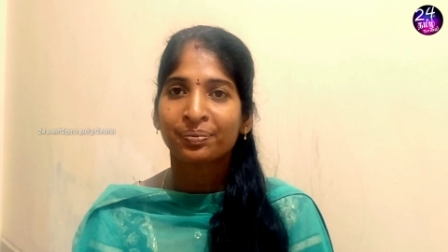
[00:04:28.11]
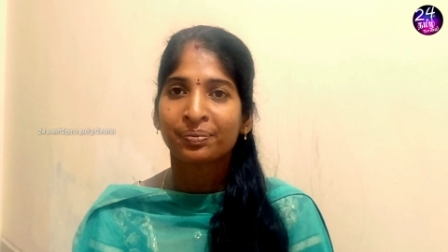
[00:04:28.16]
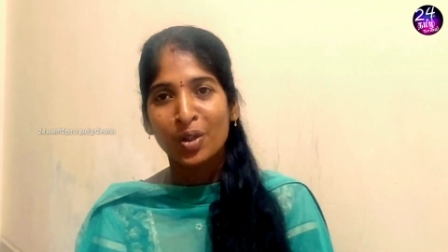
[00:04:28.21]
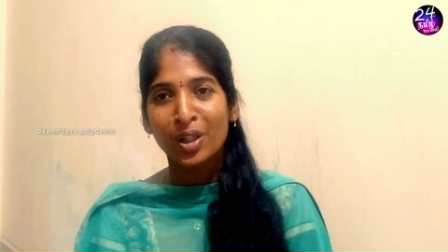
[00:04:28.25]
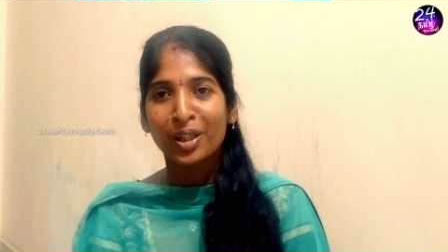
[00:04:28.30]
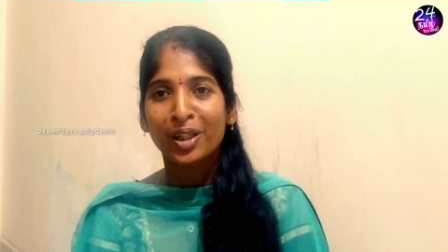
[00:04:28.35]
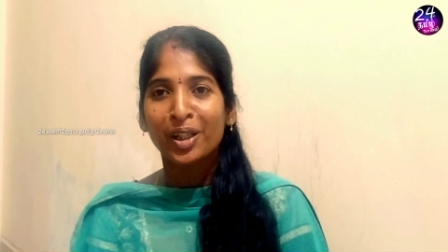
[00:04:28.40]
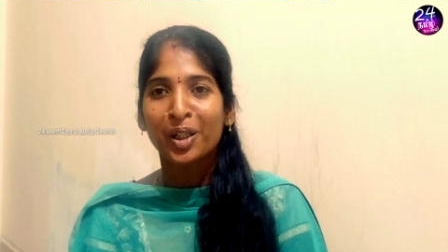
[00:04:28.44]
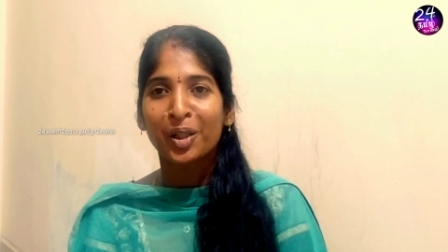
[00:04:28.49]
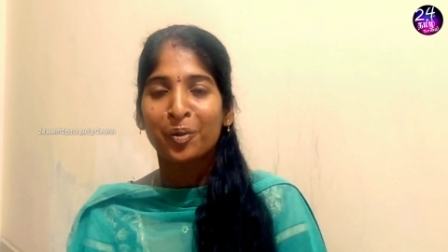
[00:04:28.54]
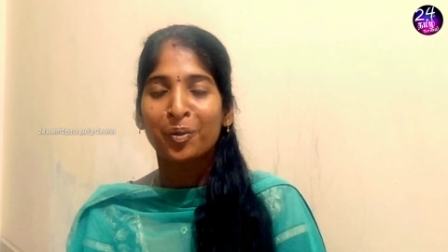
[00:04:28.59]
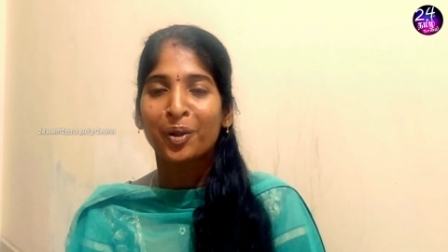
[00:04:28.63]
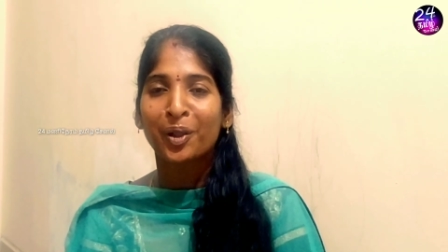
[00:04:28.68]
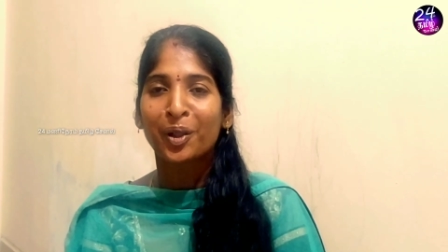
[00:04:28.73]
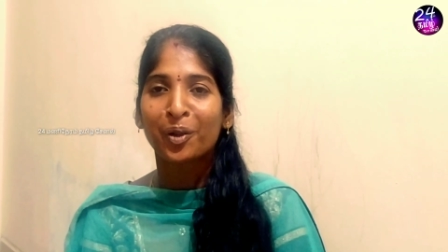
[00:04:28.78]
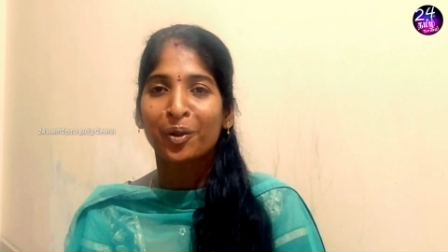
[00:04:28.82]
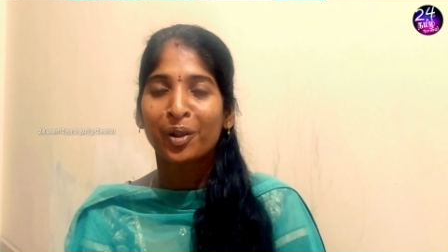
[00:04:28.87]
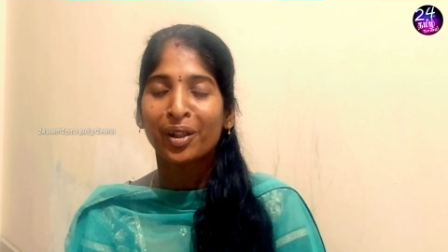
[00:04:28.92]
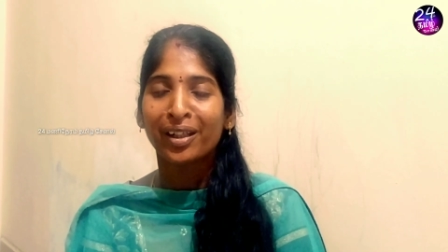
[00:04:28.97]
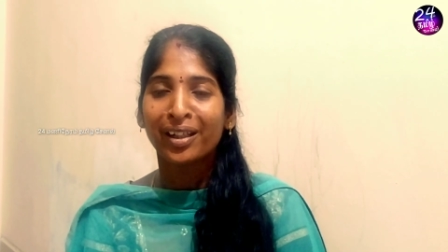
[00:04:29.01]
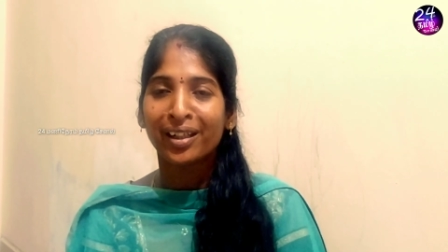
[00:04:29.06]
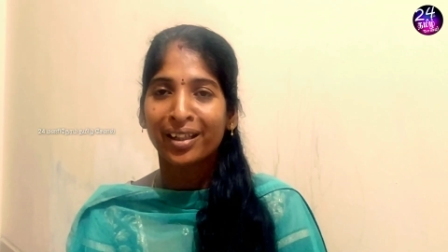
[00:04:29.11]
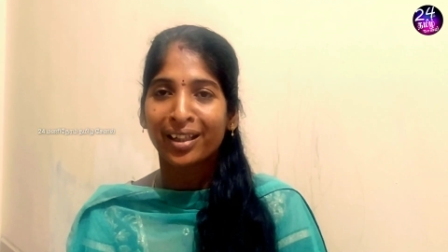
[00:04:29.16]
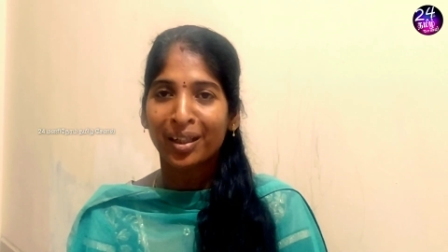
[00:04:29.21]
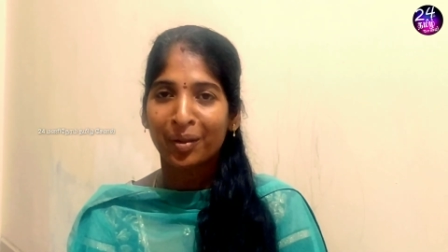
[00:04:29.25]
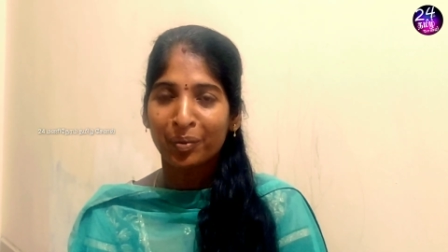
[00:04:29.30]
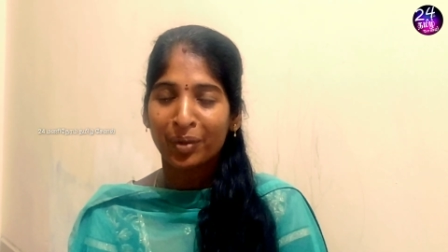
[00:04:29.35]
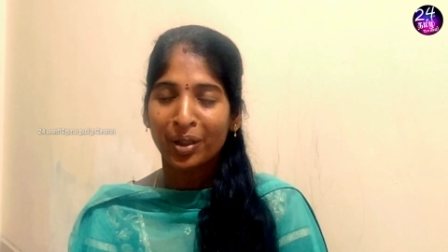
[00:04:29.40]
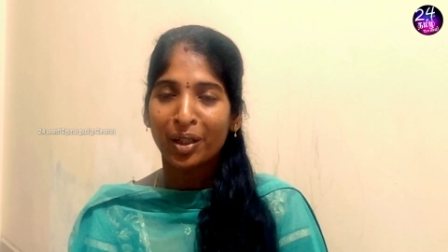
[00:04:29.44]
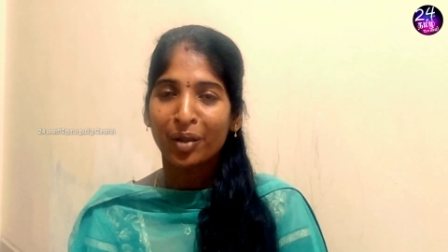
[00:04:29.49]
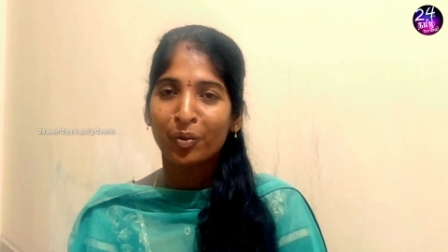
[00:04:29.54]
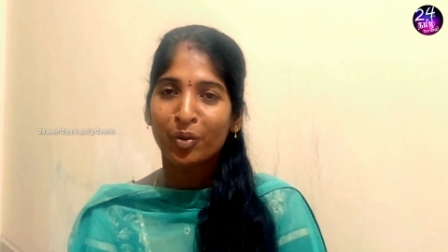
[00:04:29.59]
சுய கட்டுப்பாடோட
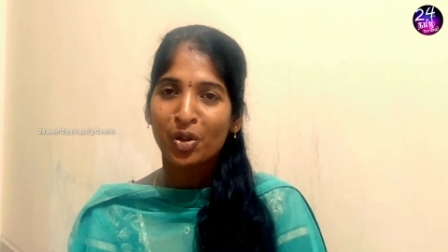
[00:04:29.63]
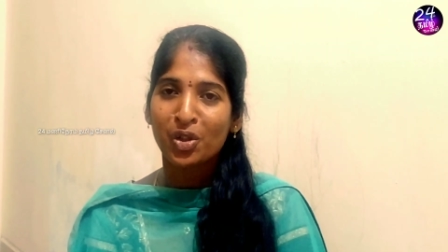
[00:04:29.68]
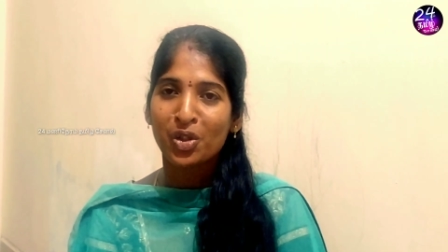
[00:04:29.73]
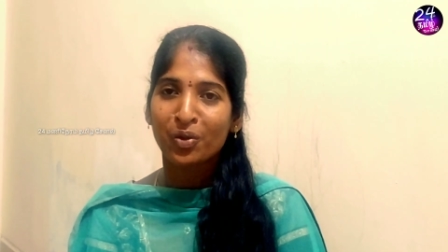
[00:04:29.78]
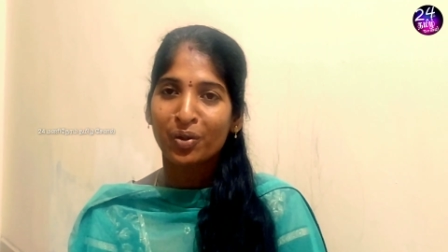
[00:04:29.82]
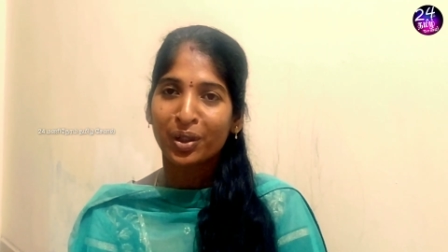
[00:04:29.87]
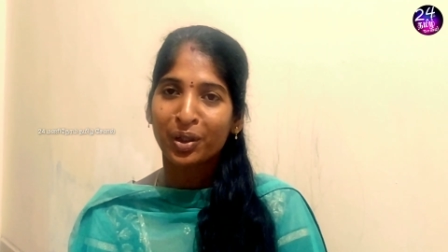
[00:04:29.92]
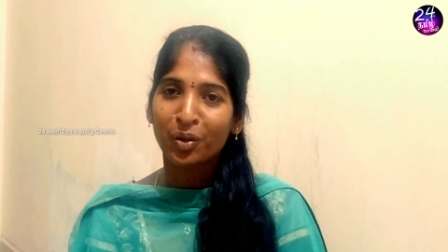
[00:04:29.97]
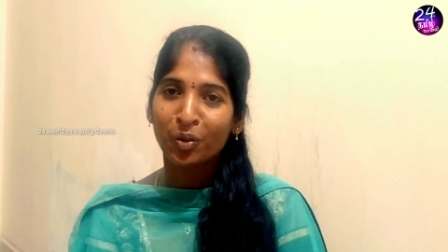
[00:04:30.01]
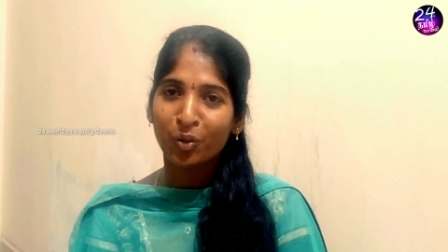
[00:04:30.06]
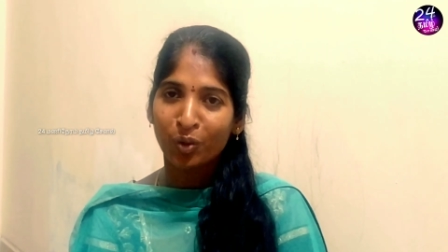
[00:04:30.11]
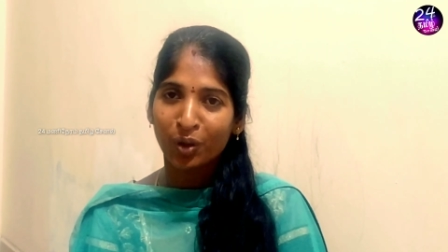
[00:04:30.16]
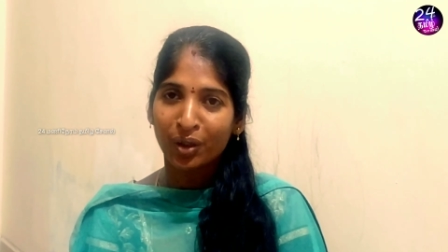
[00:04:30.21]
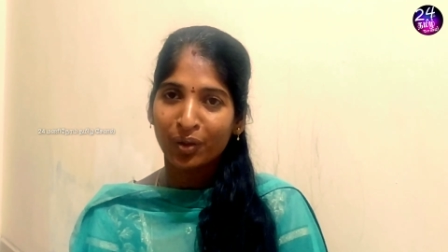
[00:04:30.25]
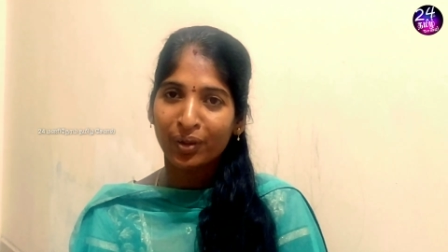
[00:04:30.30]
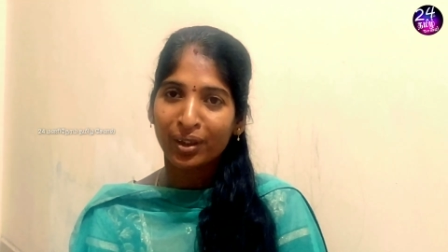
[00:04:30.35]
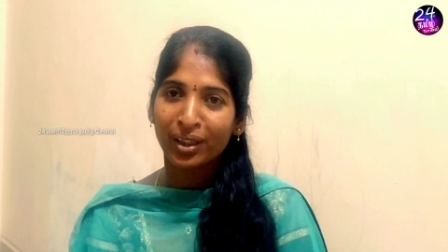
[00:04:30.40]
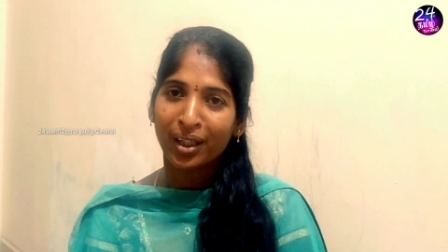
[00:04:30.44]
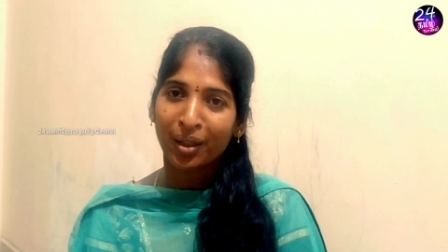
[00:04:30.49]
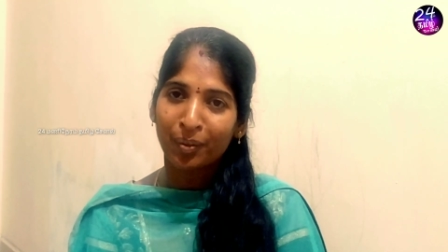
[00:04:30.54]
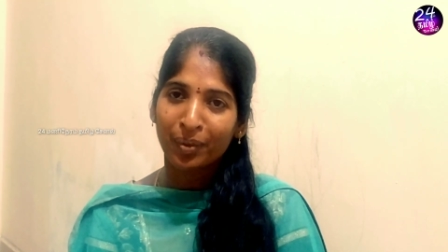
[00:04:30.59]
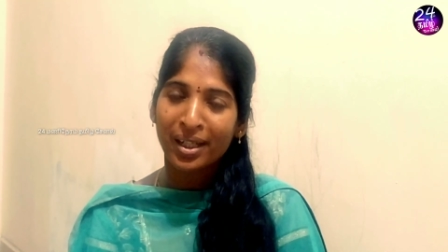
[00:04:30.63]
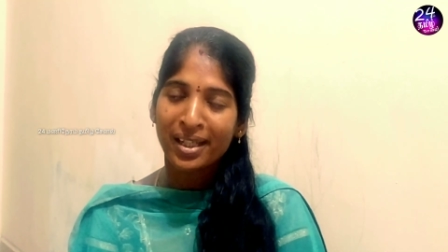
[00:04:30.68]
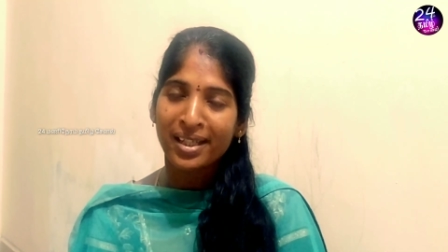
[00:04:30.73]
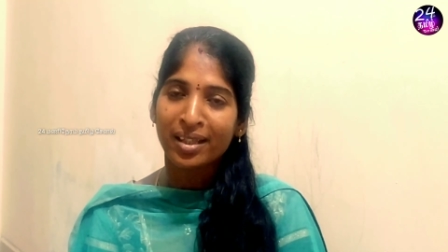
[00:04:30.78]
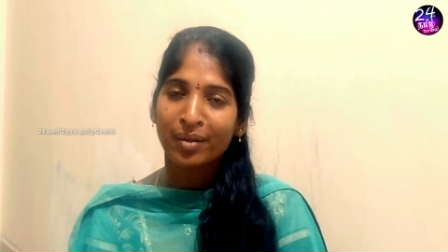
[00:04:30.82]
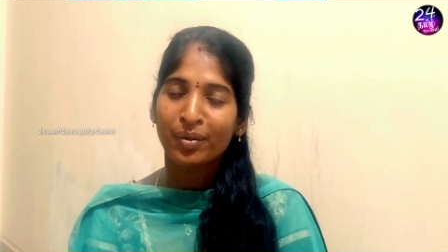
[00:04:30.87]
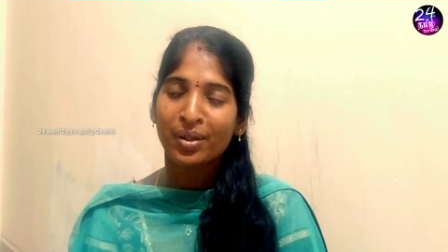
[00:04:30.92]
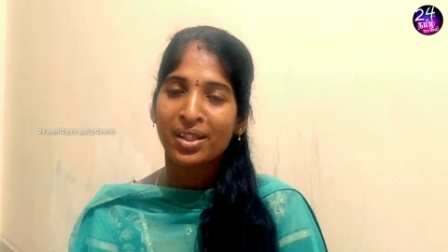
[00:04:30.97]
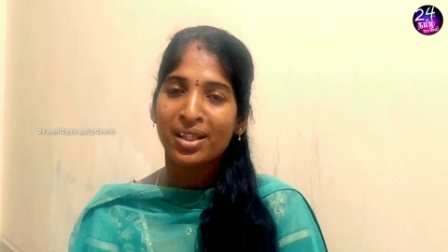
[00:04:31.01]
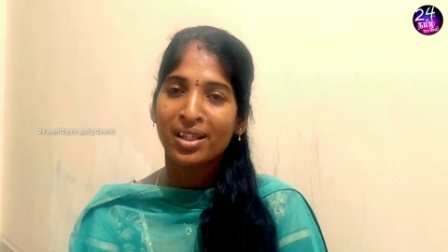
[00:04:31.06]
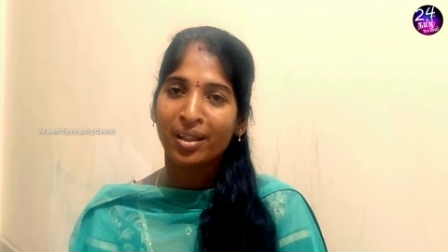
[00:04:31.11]
நம்மளால் முடிஞ்ச வரைக்கும் உணவை நம்மளே
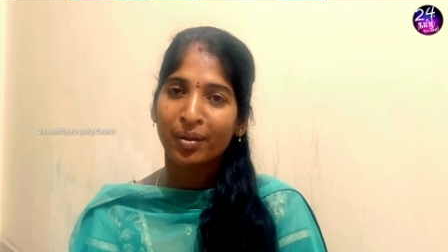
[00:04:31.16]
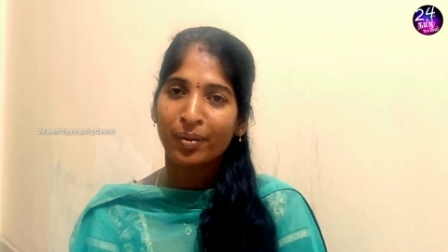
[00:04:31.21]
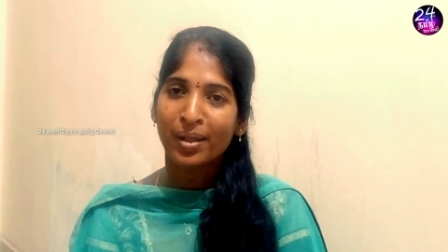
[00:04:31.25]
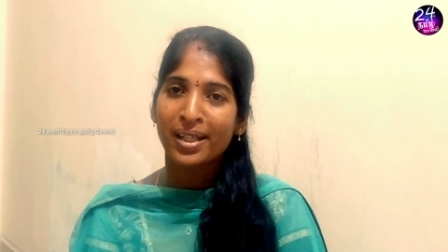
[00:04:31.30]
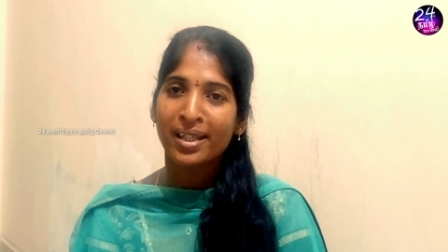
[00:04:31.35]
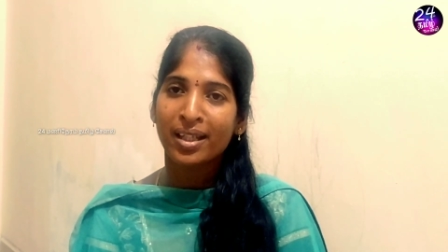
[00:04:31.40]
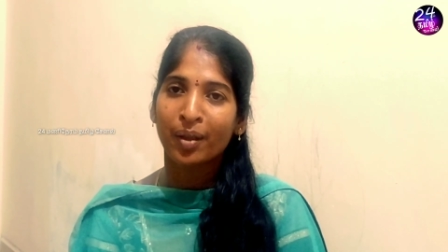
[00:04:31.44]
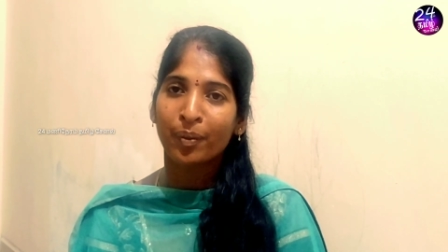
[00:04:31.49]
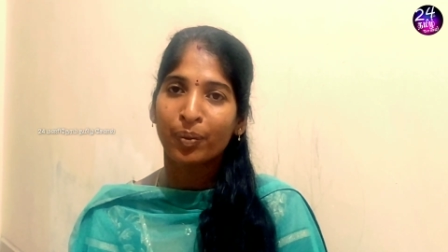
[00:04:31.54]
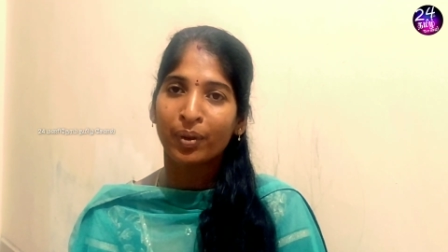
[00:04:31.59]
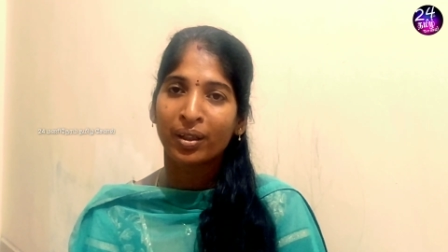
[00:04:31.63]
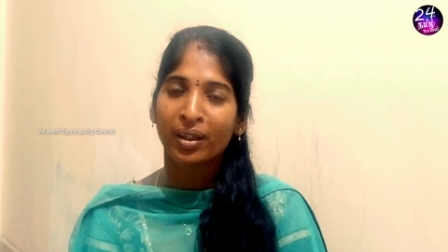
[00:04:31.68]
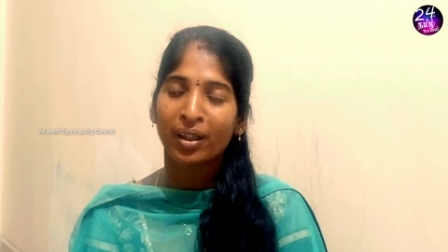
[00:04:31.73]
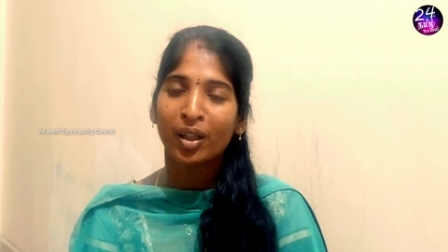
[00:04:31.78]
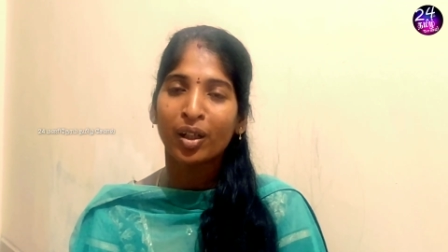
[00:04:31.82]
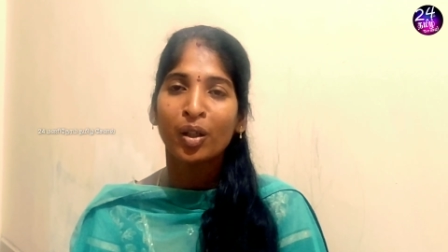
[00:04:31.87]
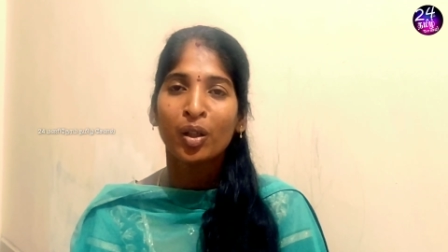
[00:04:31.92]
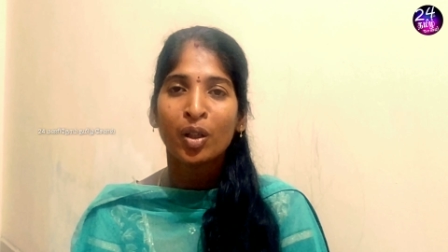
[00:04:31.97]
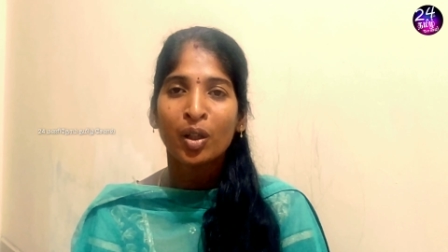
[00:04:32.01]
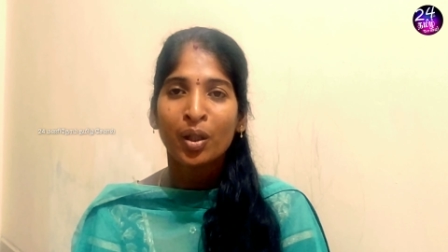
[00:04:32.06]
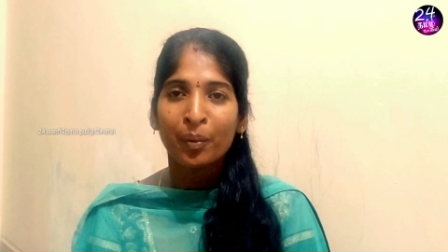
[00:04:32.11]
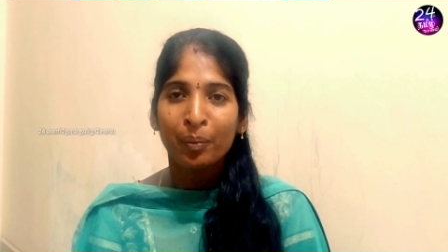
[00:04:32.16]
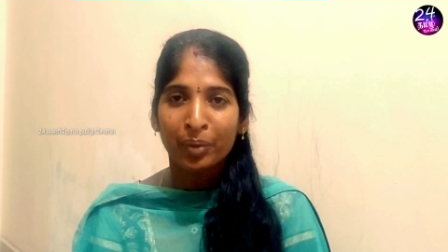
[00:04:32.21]
சமைச்சு நம்மளே சாப்பிட்லாம்